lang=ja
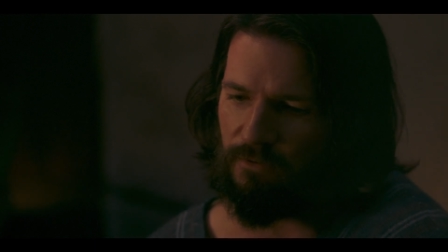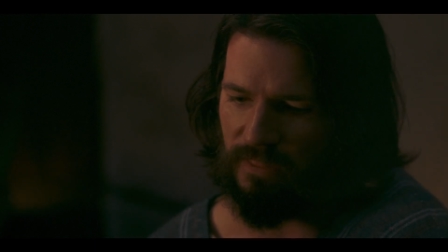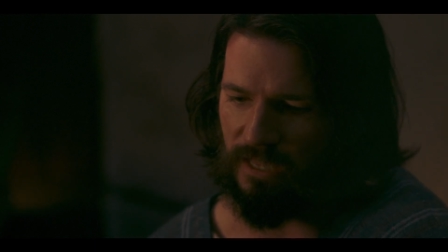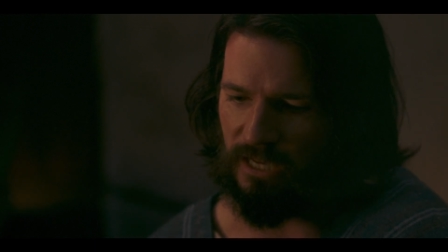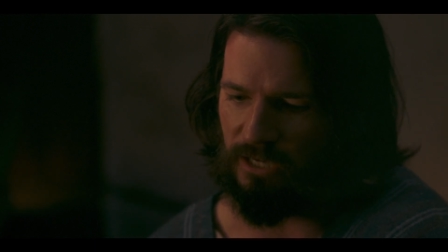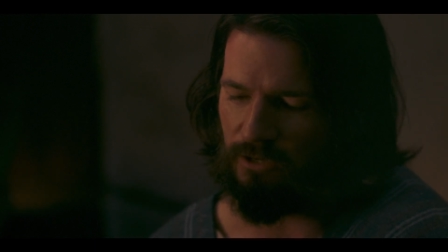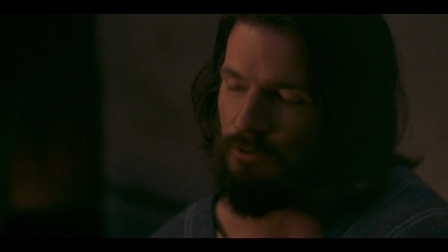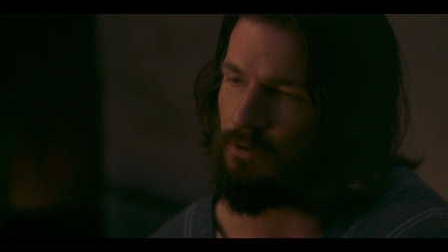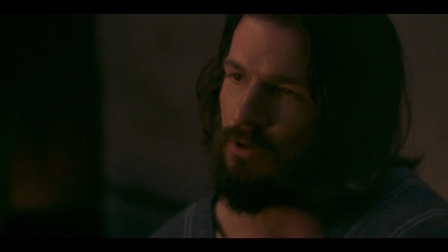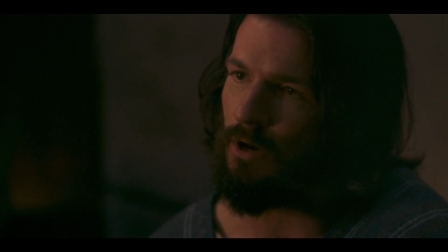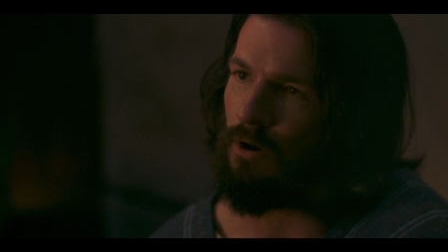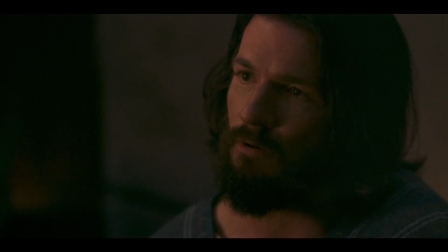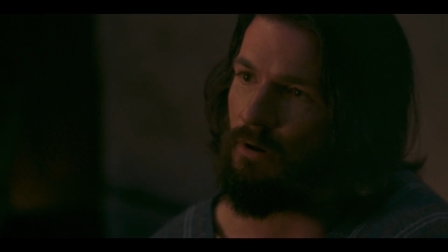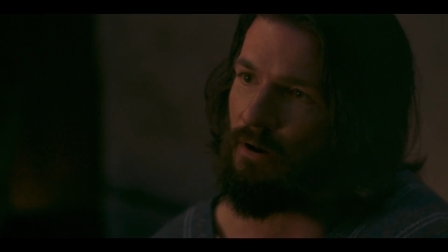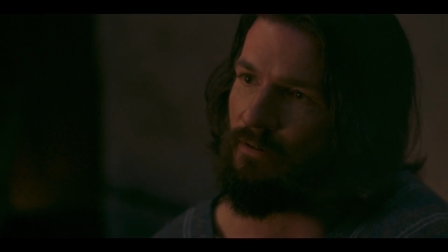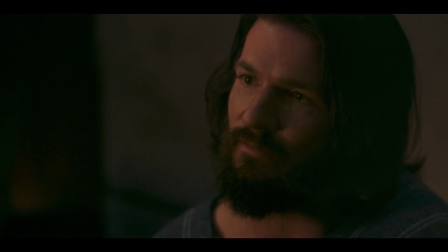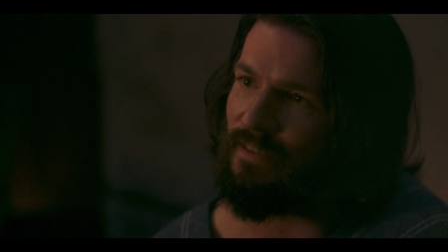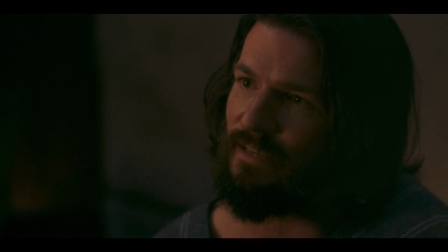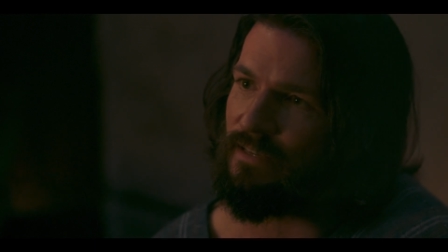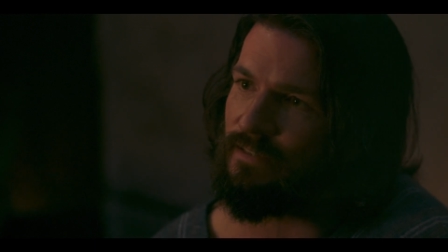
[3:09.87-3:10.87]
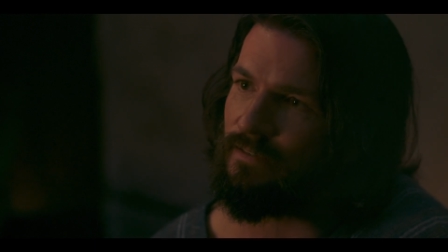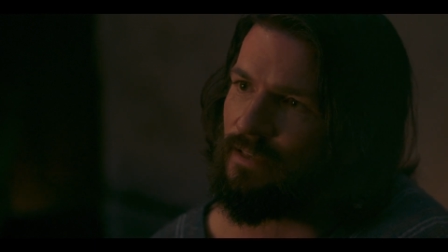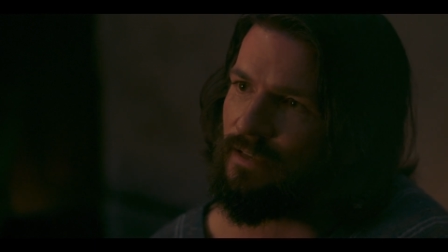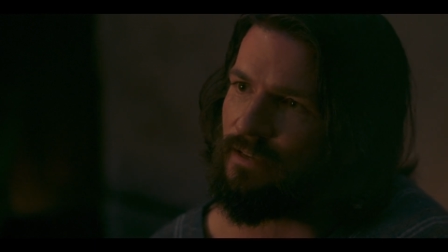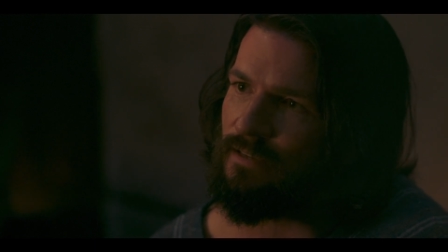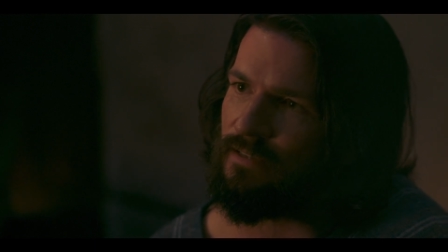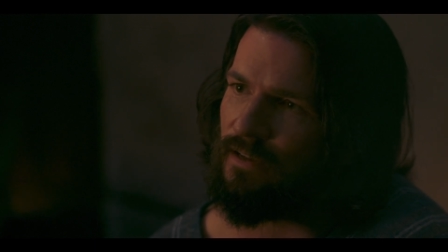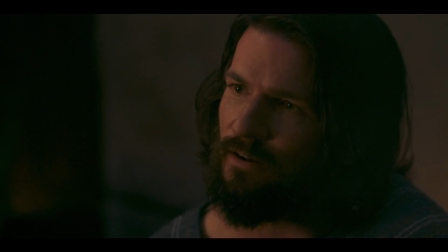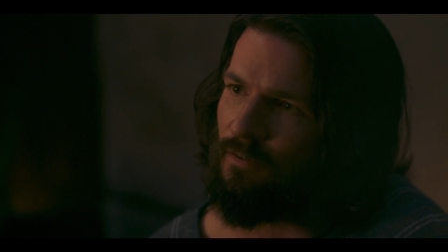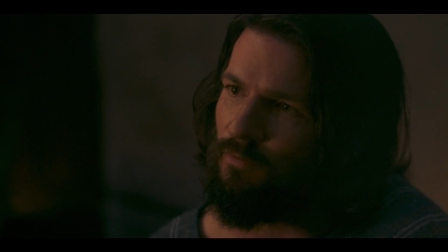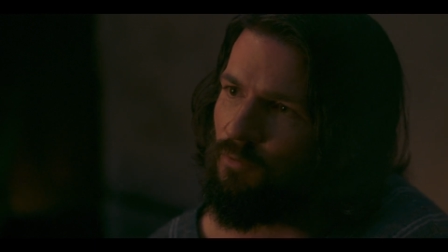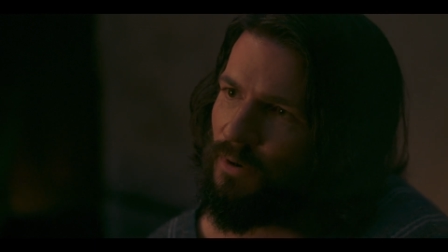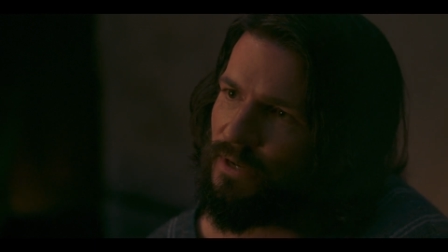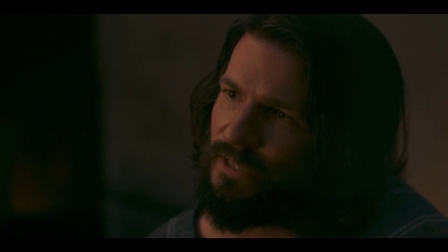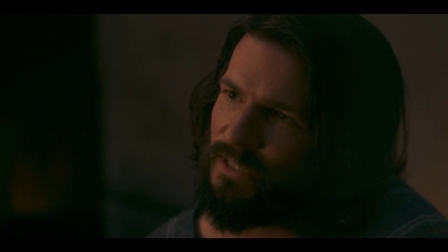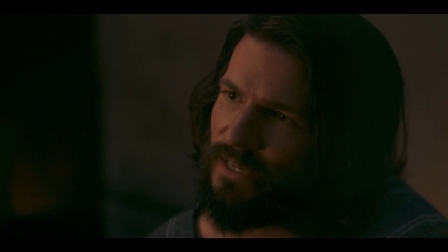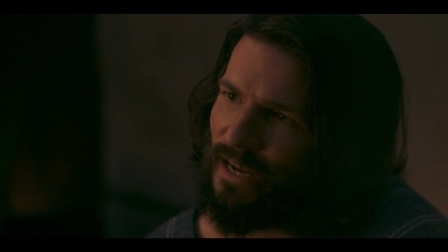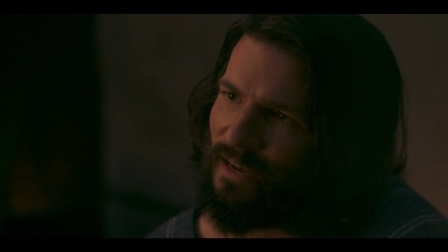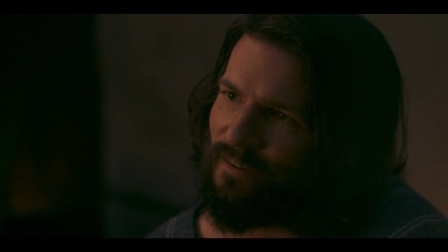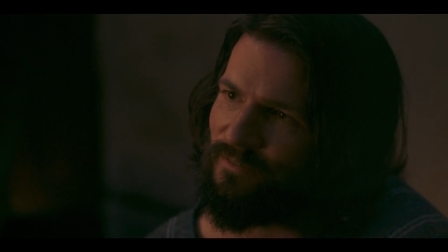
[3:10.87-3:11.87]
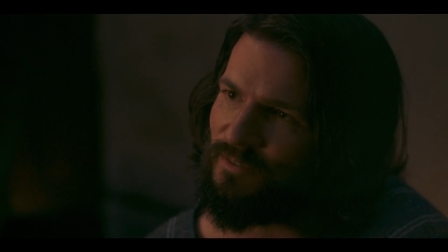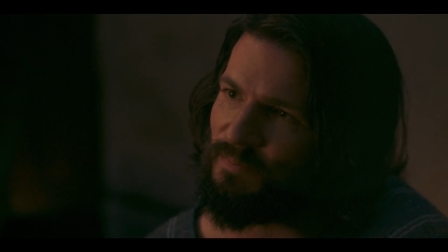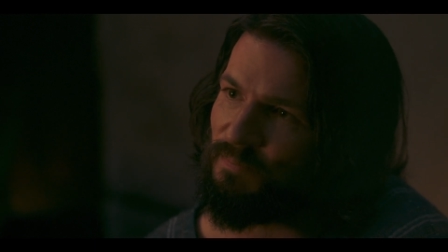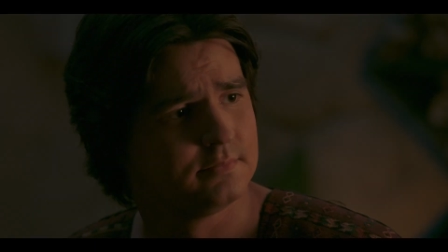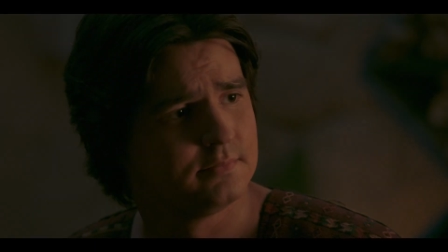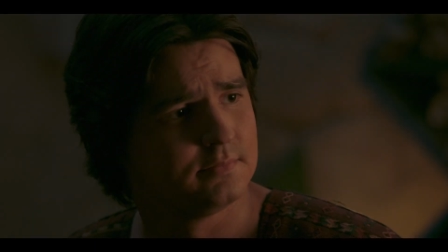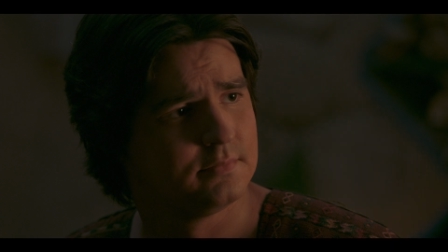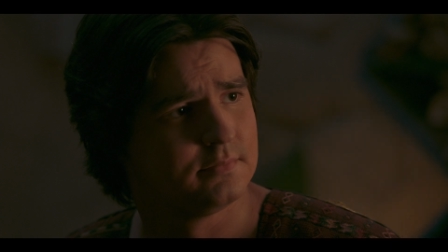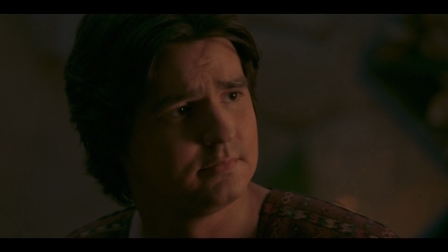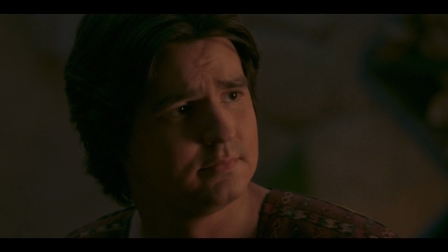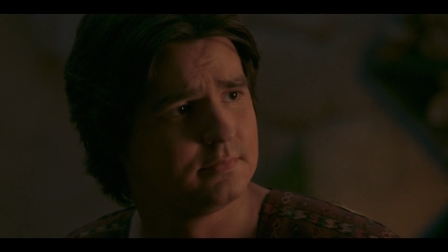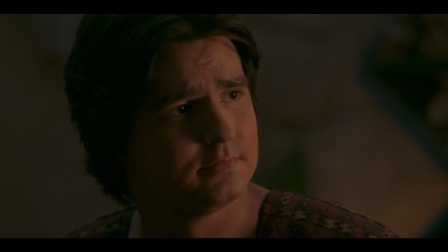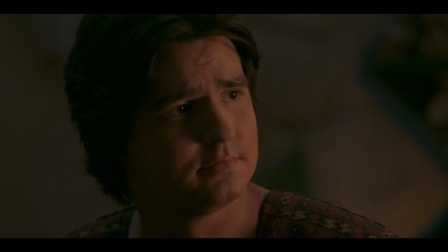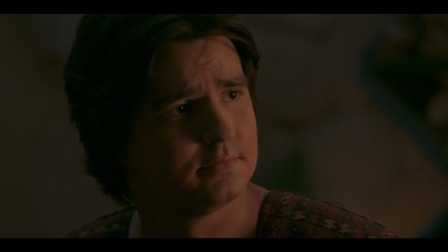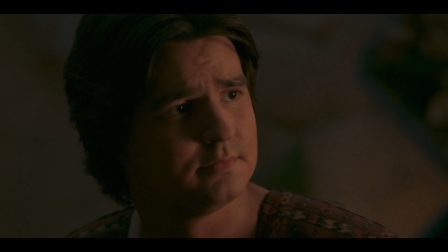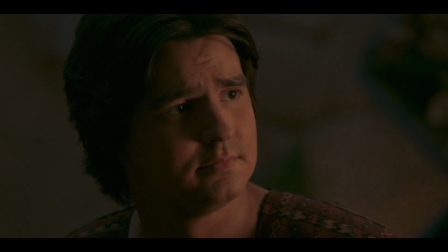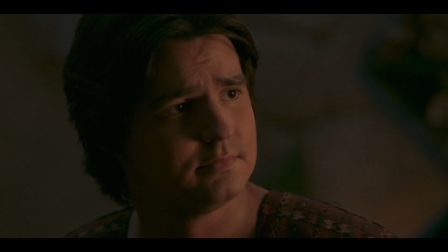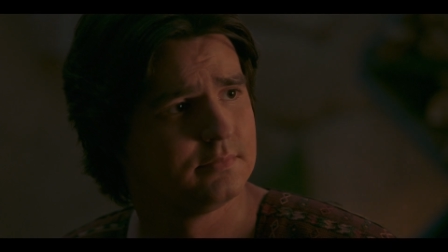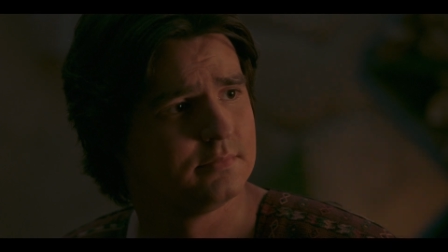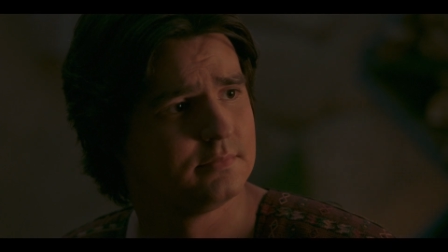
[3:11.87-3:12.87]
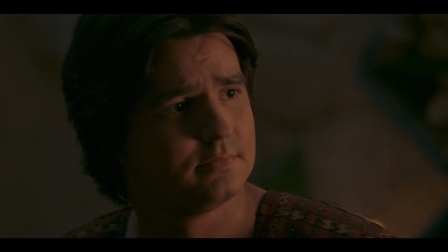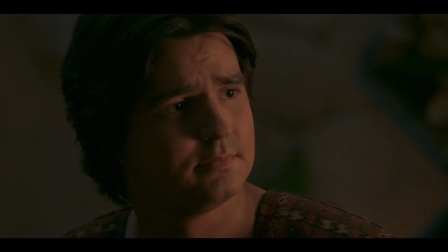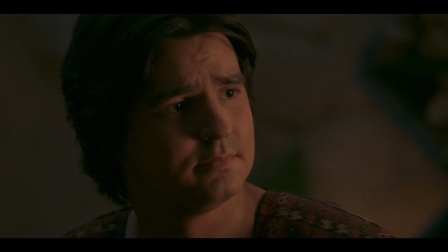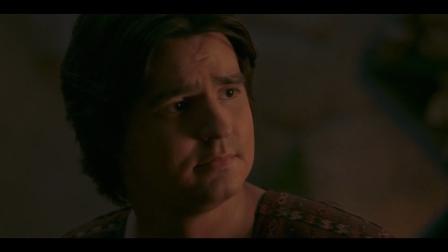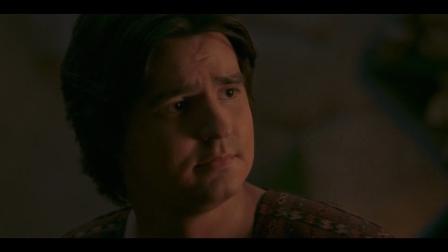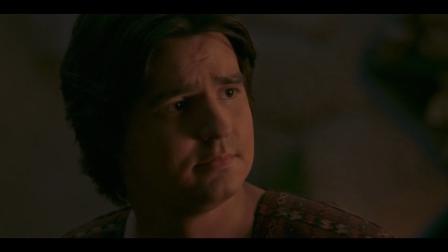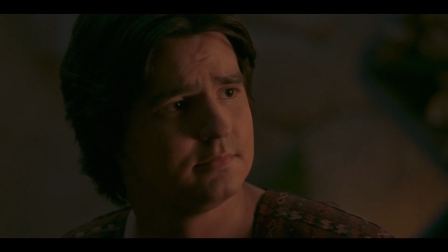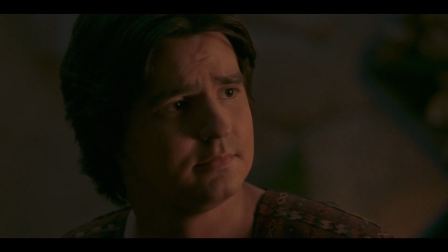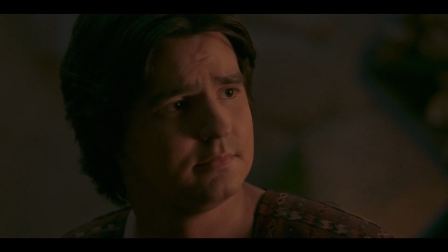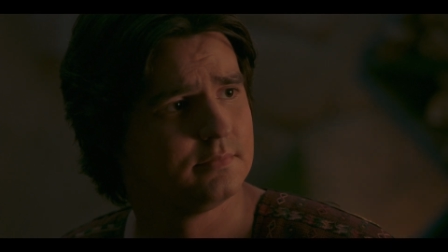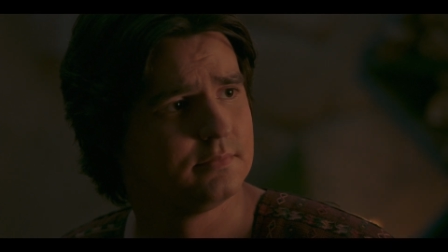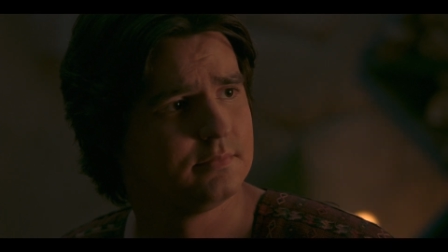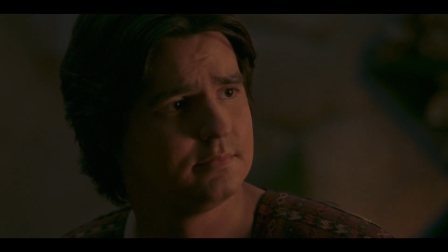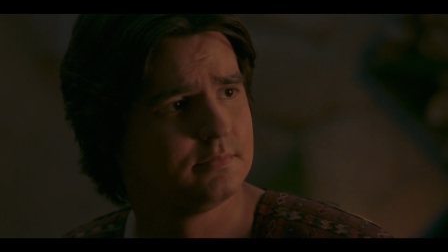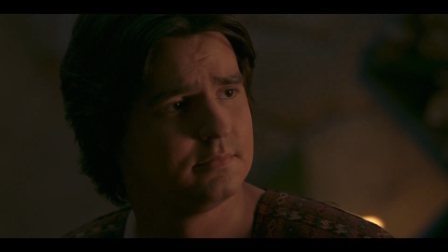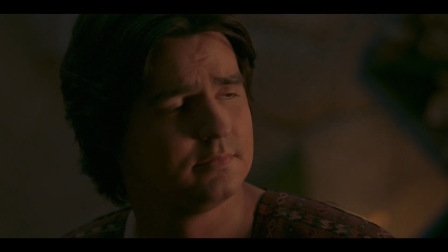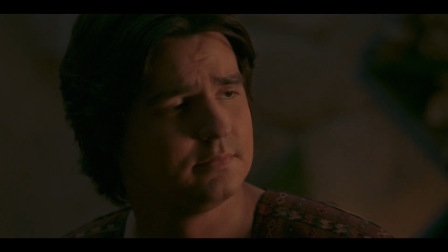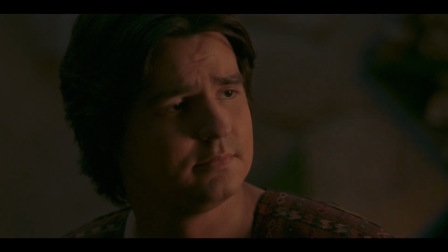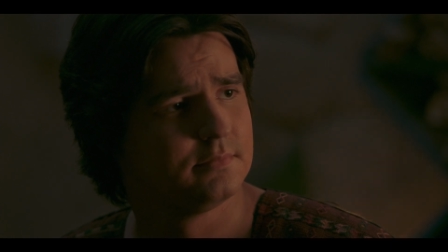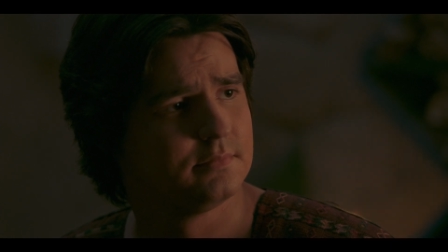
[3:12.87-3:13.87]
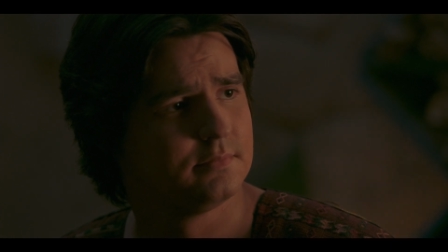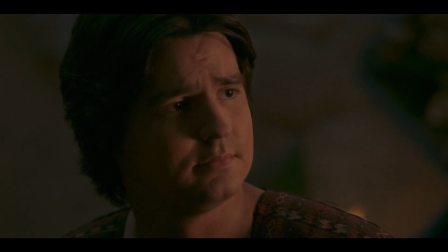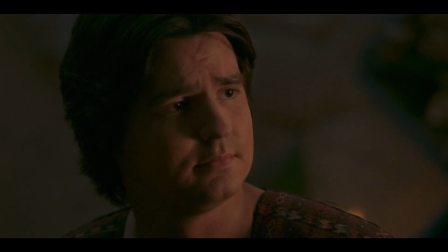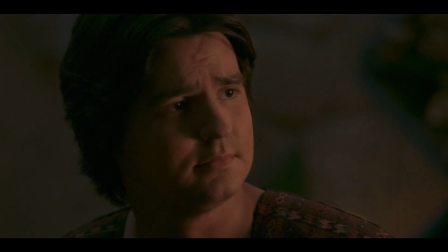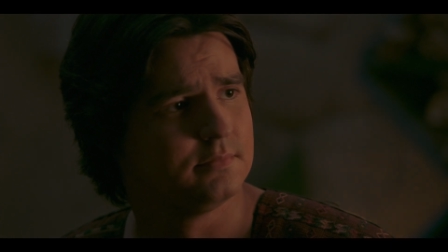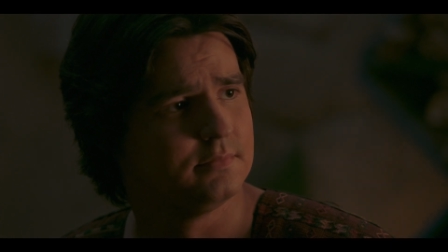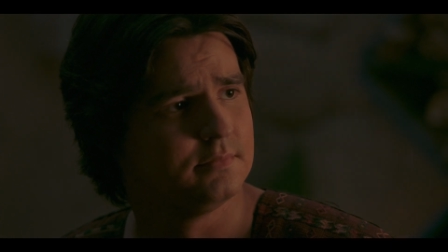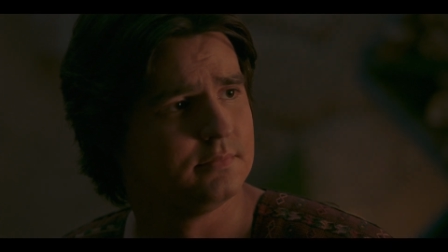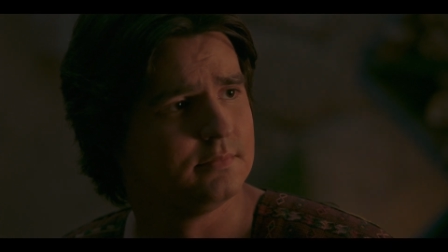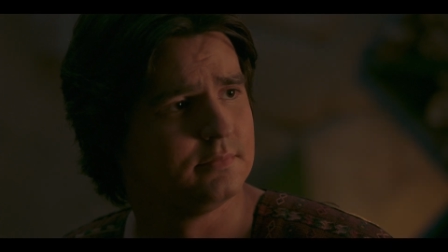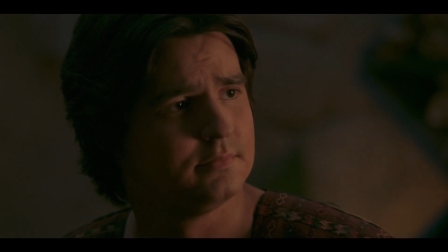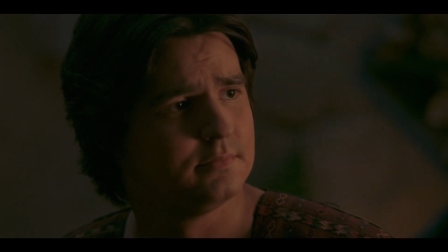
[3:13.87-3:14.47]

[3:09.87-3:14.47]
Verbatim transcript: 私が述べてきたこれらのことを私が今知っているように知っている